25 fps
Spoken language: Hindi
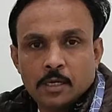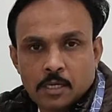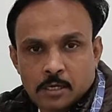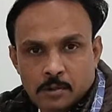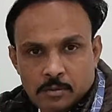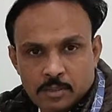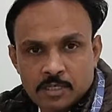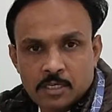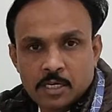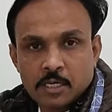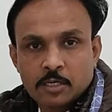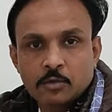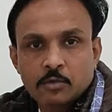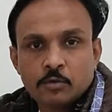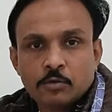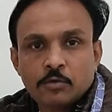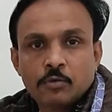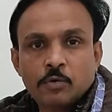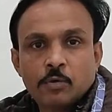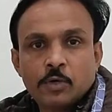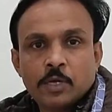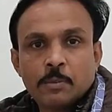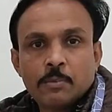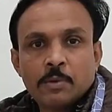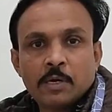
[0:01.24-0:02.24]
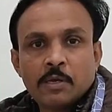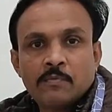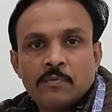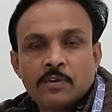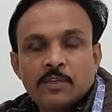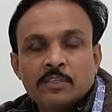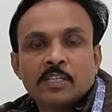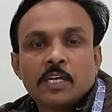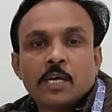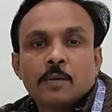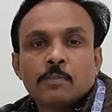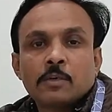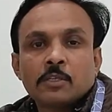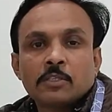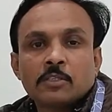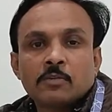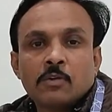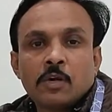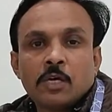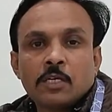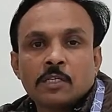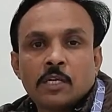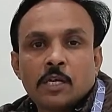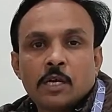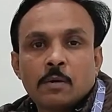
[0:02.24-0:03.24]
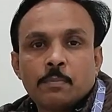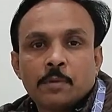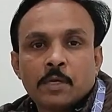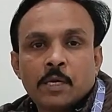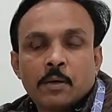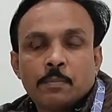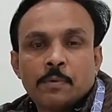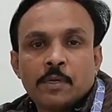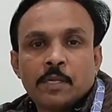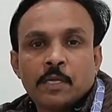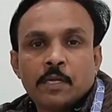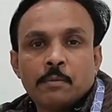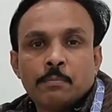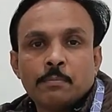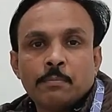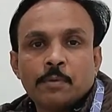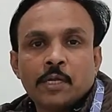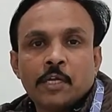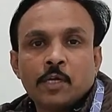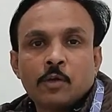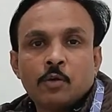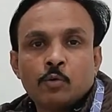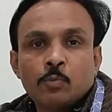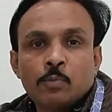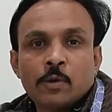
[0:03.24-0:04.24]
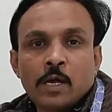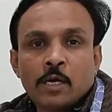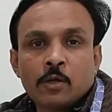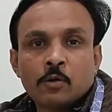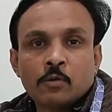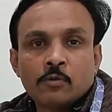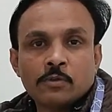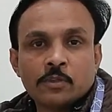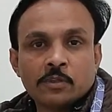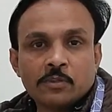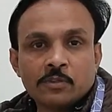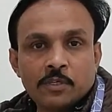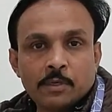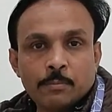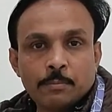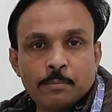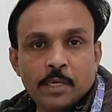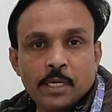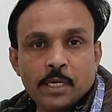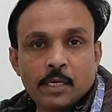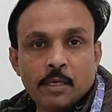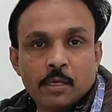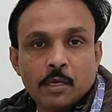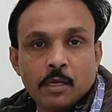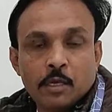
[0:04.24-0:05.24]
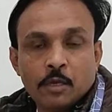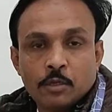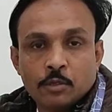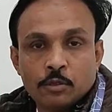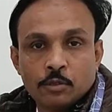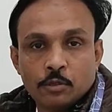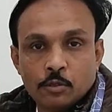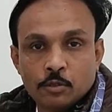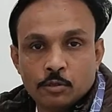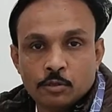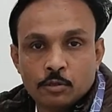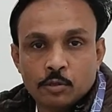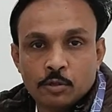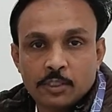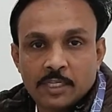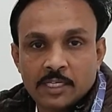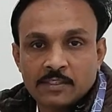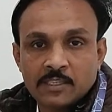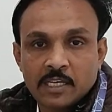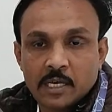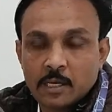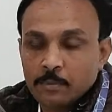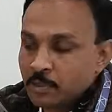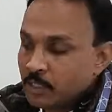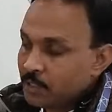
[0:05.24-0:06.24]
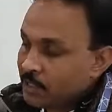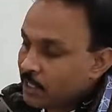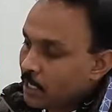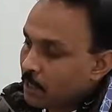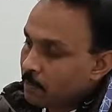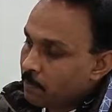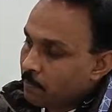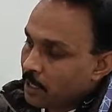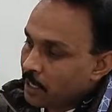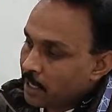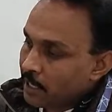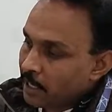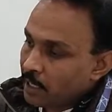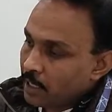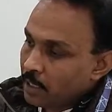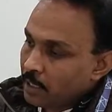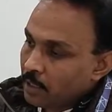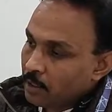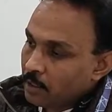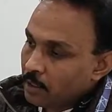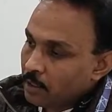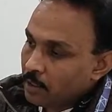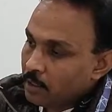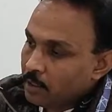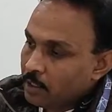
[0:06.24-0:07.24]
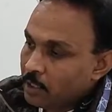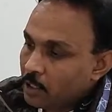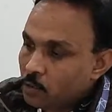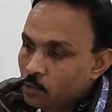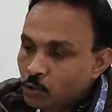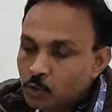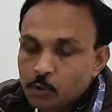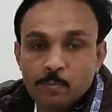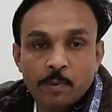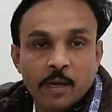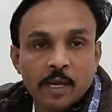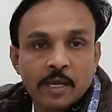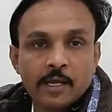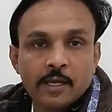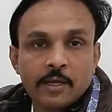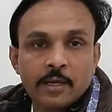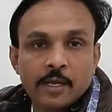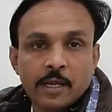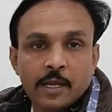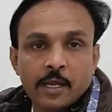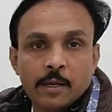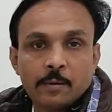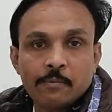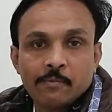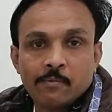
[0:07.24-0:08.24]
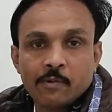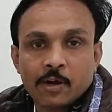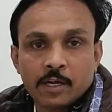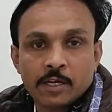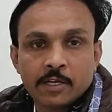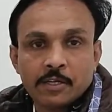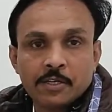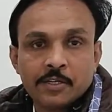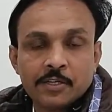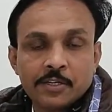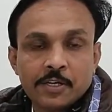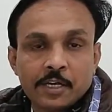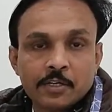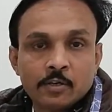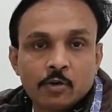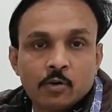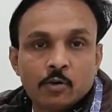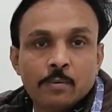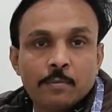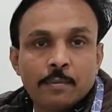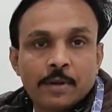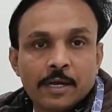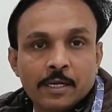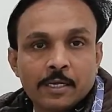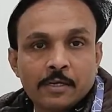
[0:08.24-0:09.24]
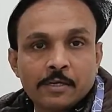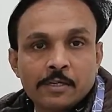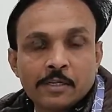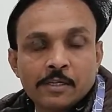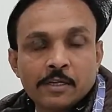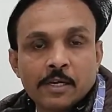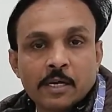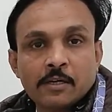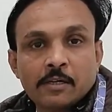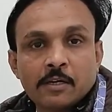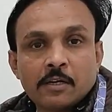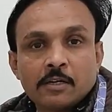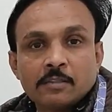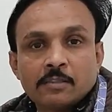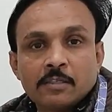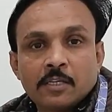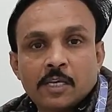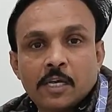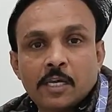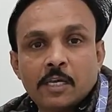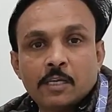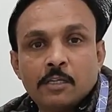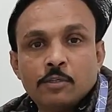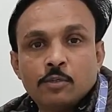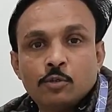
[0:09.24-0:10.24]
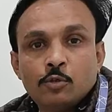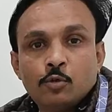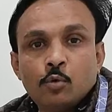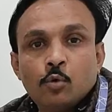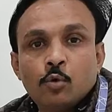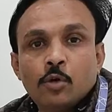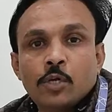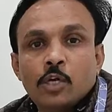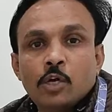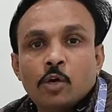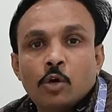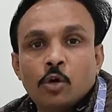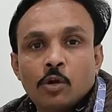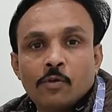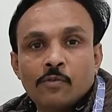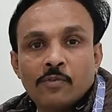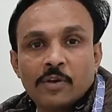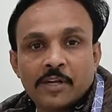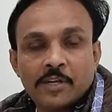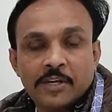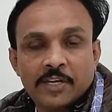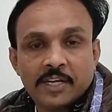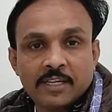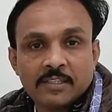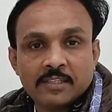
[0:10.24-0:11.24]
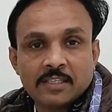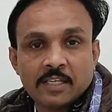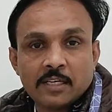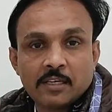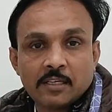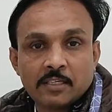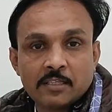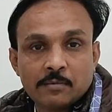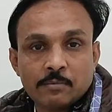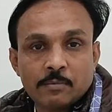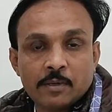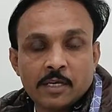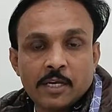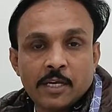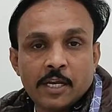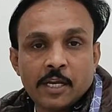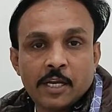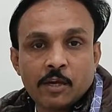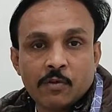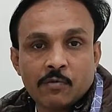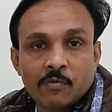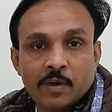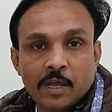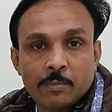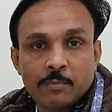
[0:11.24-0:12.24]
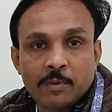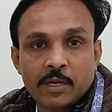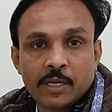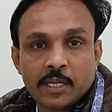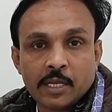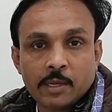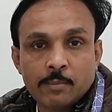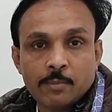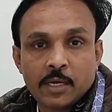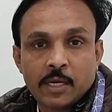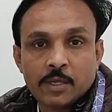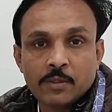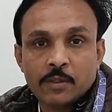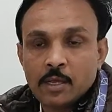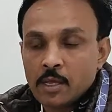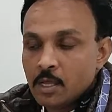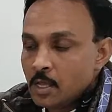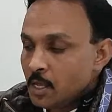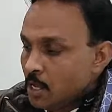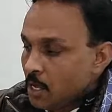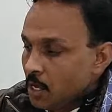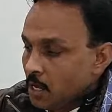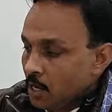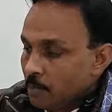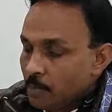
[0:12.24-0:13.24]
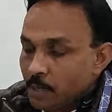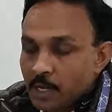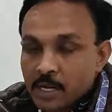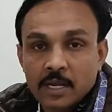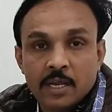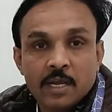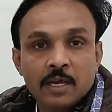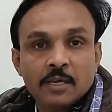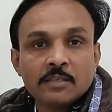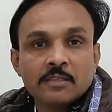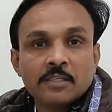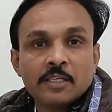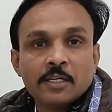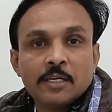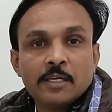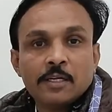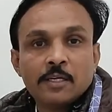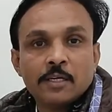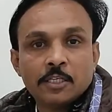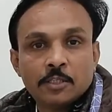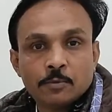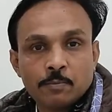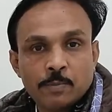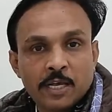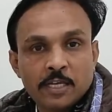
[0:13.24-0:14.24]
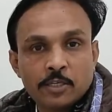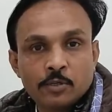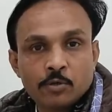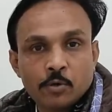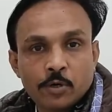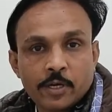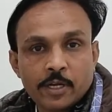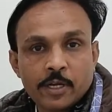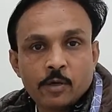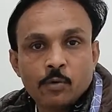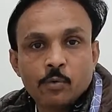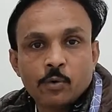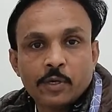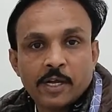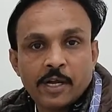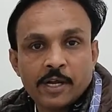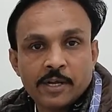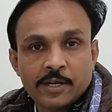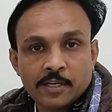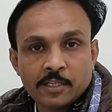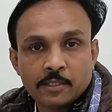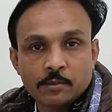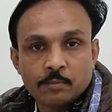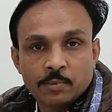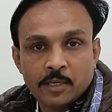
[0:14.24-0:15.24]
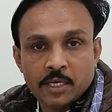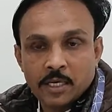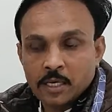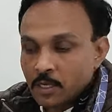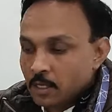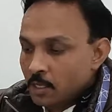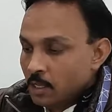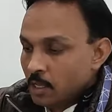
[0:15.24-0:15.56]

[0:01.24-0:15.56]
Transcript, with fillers: नमस्कार दोस्तों एक बार फिर से आपका स्वागत है आपकी अपनी कंपनी लूप टेक्नो सिस्टम में दोस्तों जैसे आप ये देख पा रहे हैं ये कुछ पैकेट हैं वाटर डिटेक्टर और मेटल डिटेक्टर्स के जो कि ऑल ओवर इंडिया से कस्टमर ने रिक्वायरमेंट के बाद हमारे यहाँ से डिस्पैच हो रहे हैं उनके एड्रेस पे